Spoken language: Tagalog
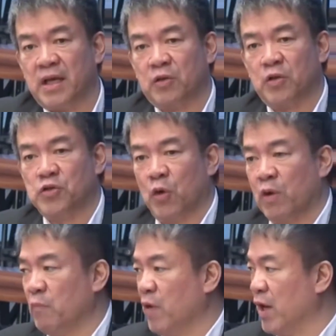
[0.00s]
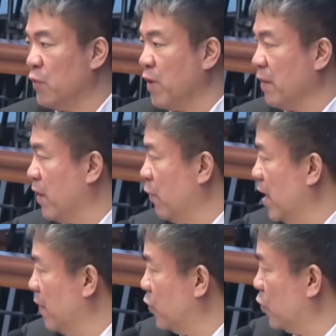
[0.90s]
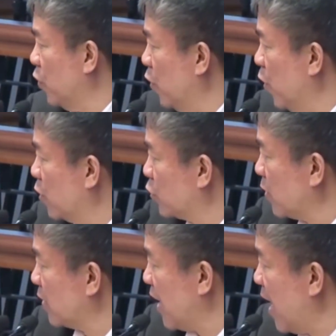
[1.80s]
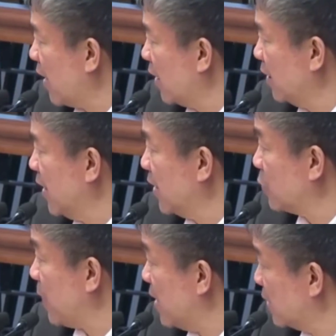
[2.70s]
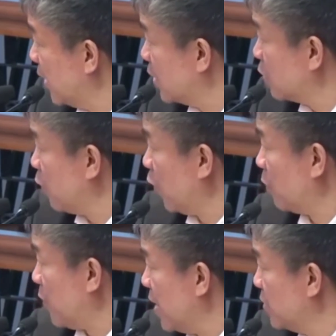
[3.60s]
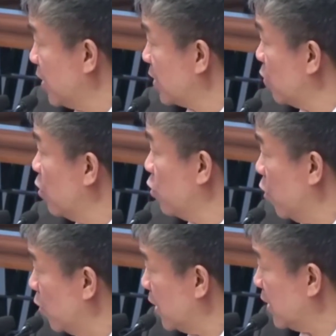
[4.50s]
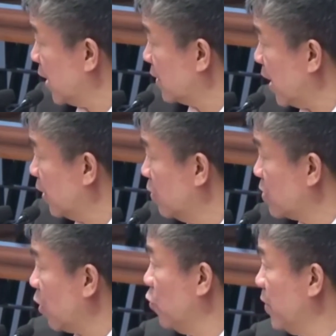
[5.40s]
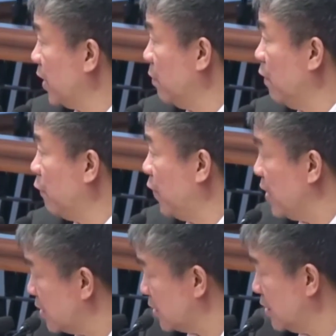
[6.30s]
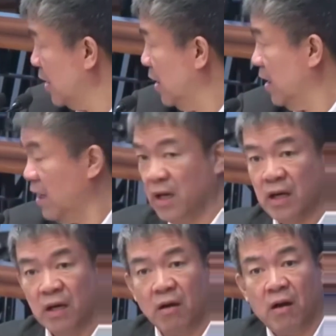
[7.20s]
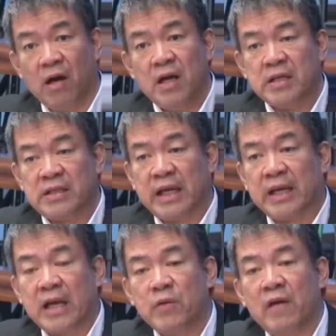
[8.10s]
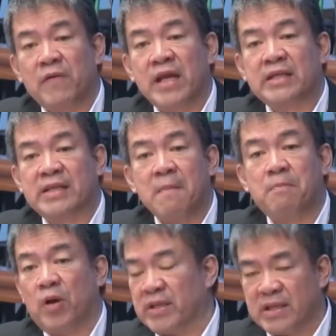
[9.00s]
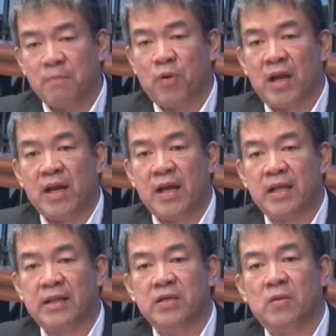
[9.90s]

Senator Joel Villanueva will have to also track the expenses for projects on hold. Idagdag yun sa commitment fees. Oh. Sige, can we have an example? Example na lang natin.